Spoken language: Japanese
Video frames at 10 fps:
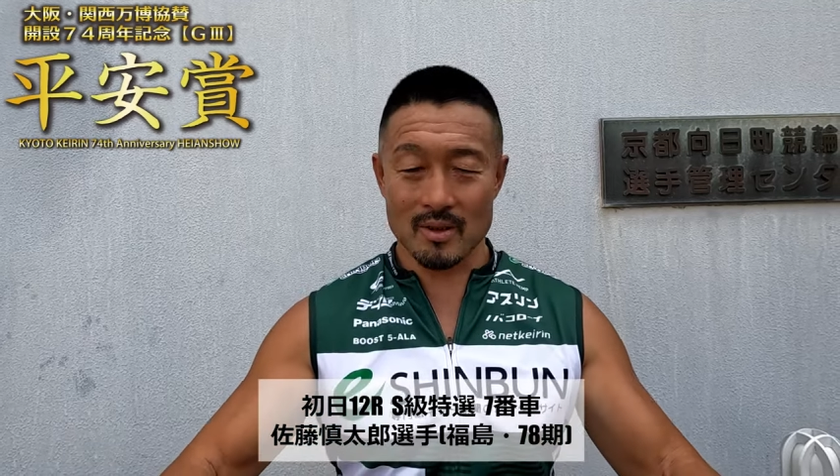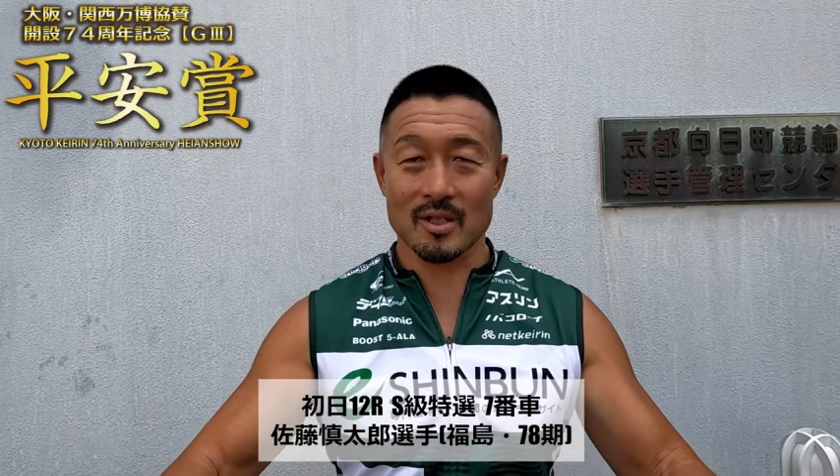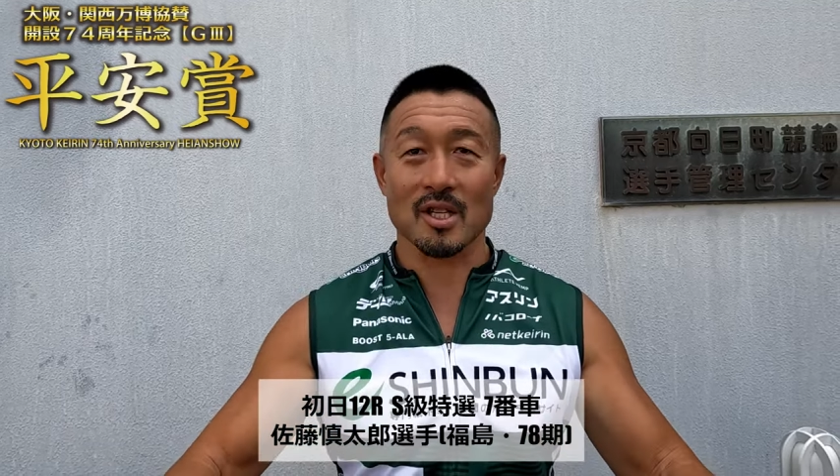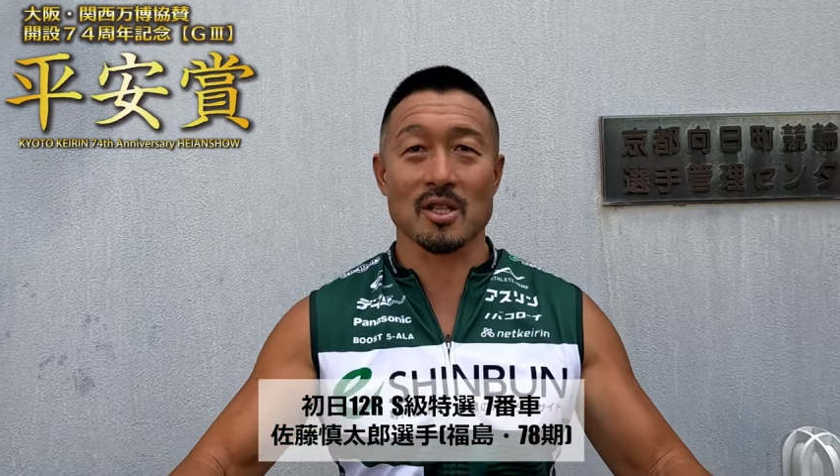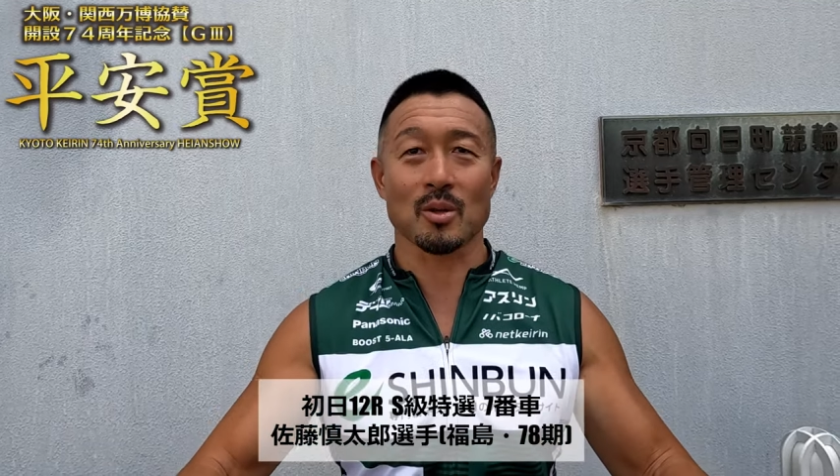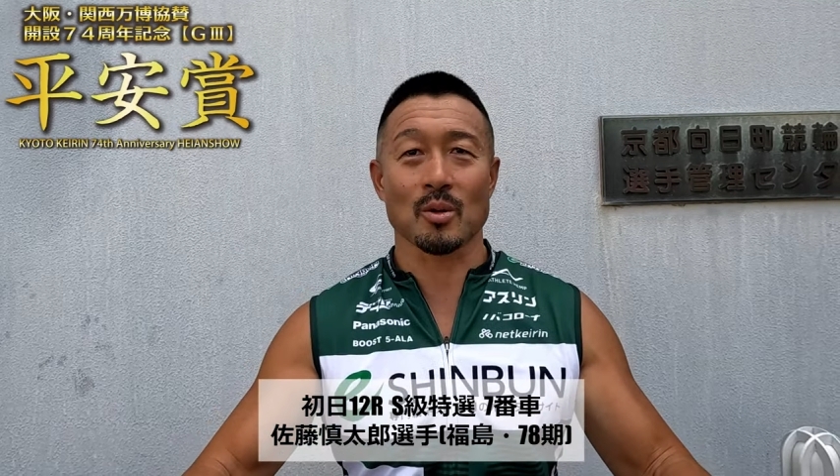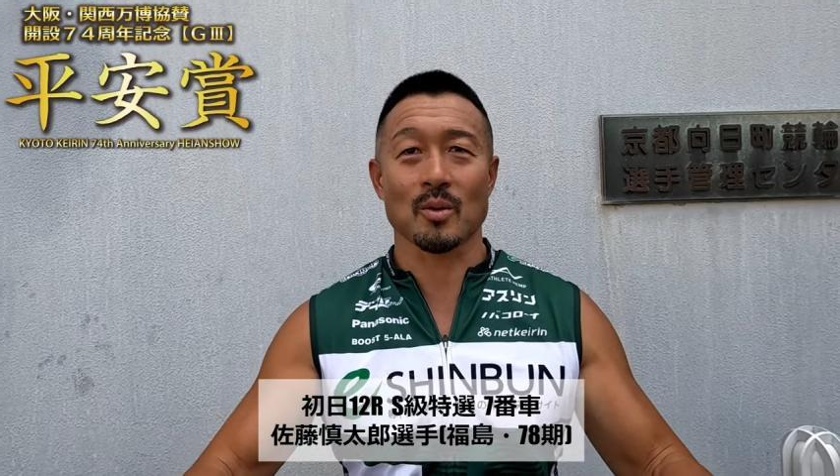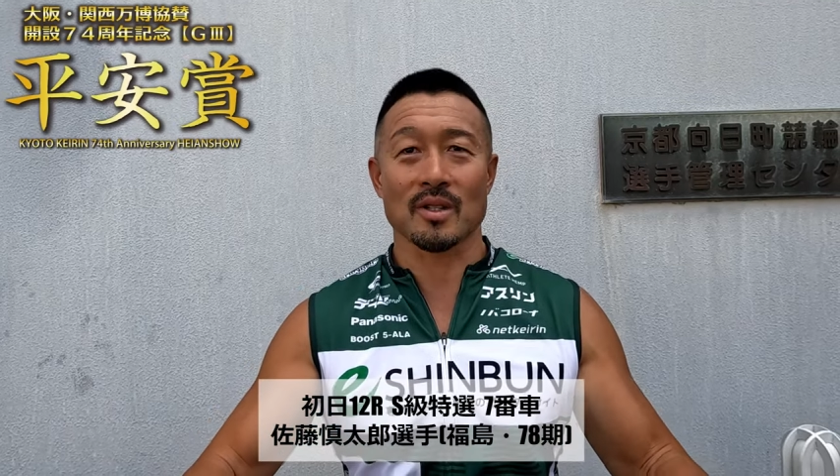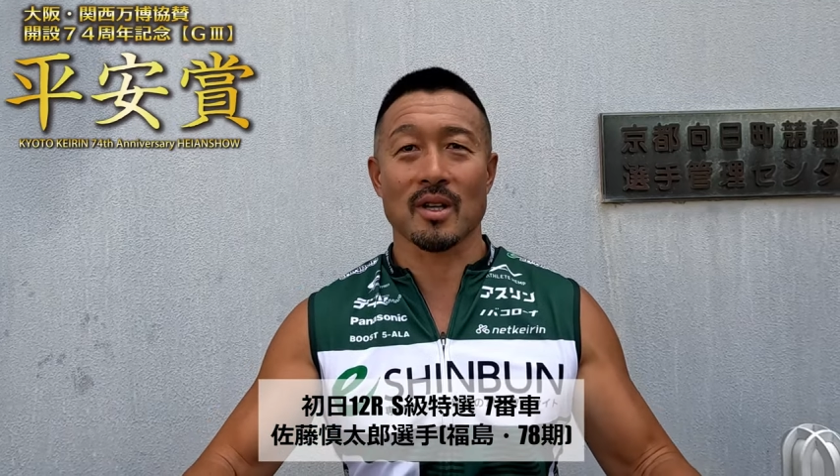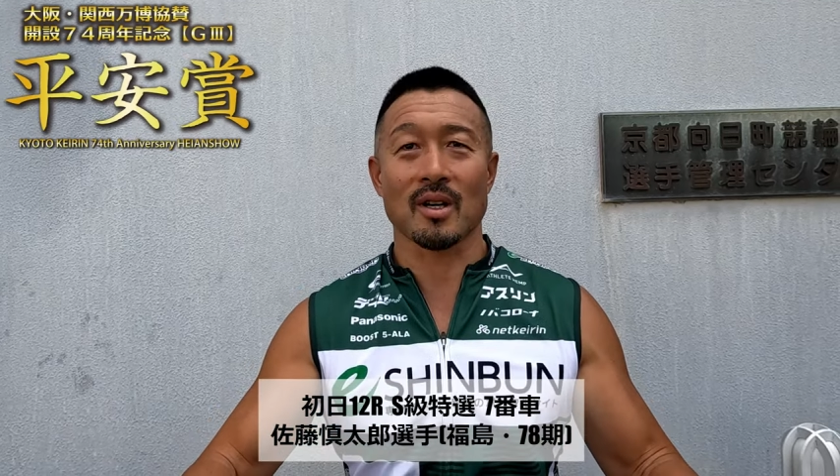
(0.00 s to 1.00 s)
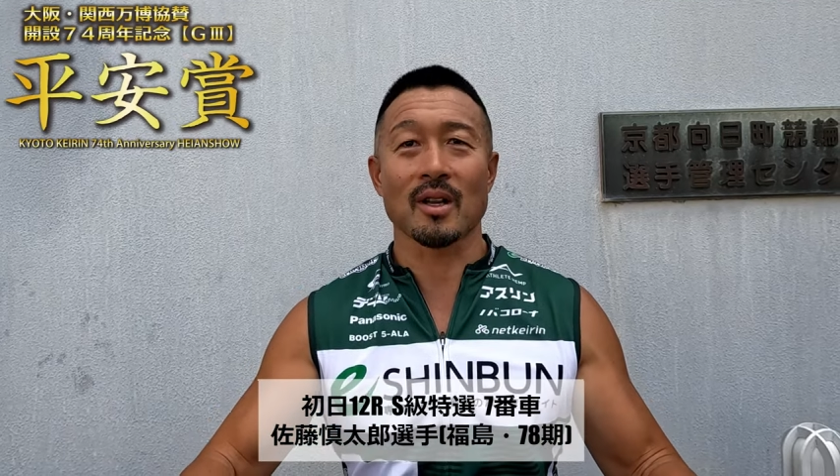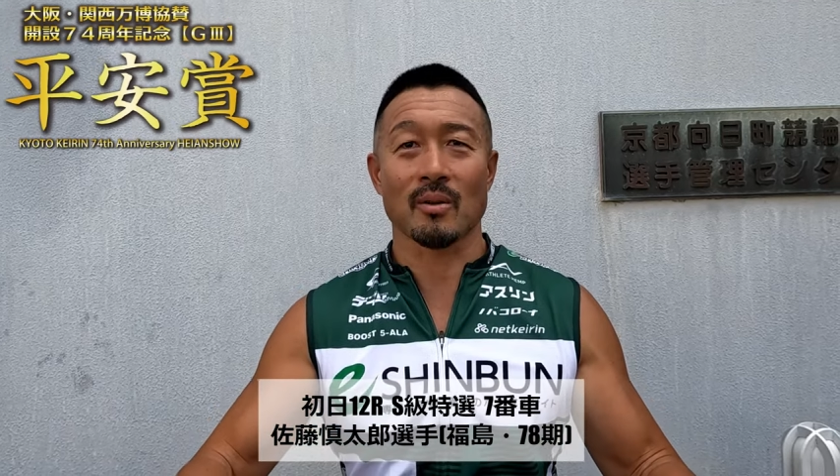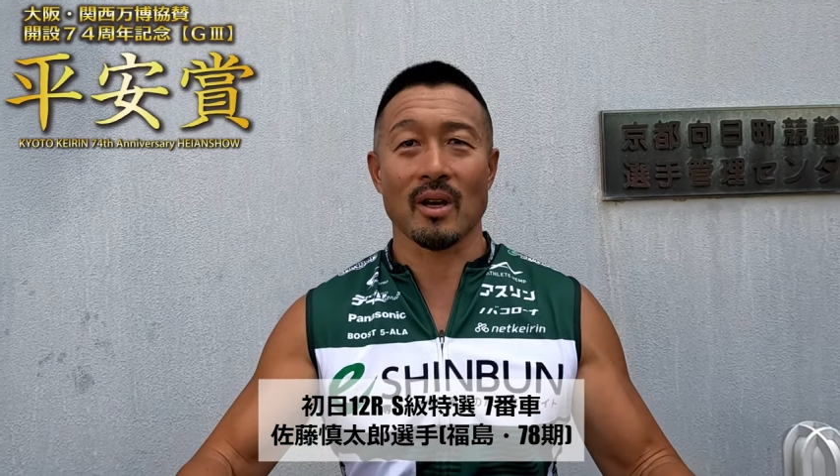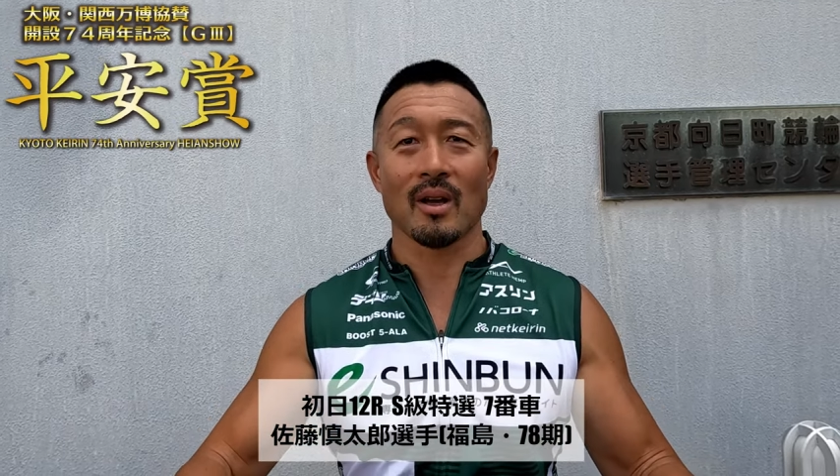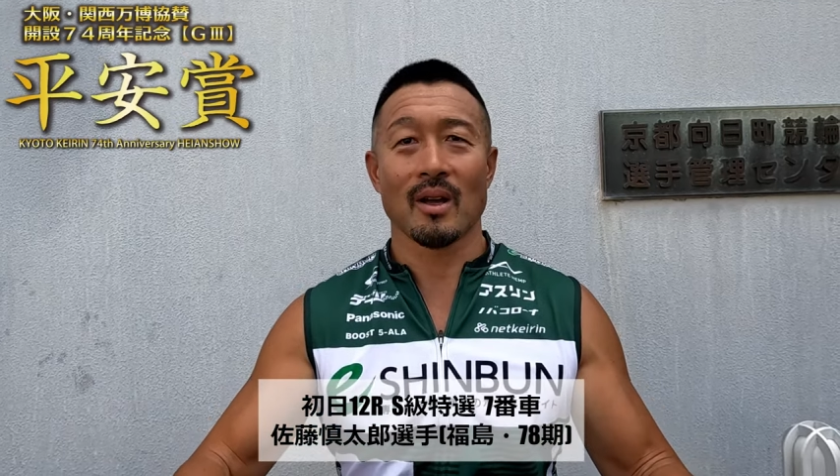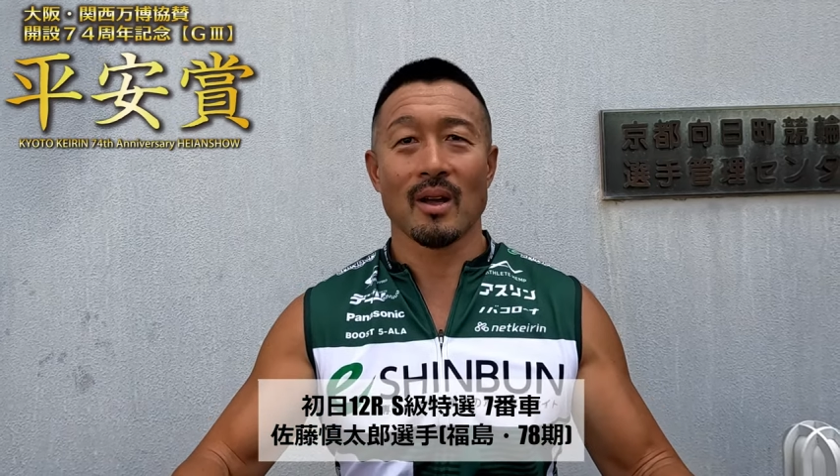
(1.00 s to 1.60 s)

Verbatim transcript: 写真撮るのは正解だよね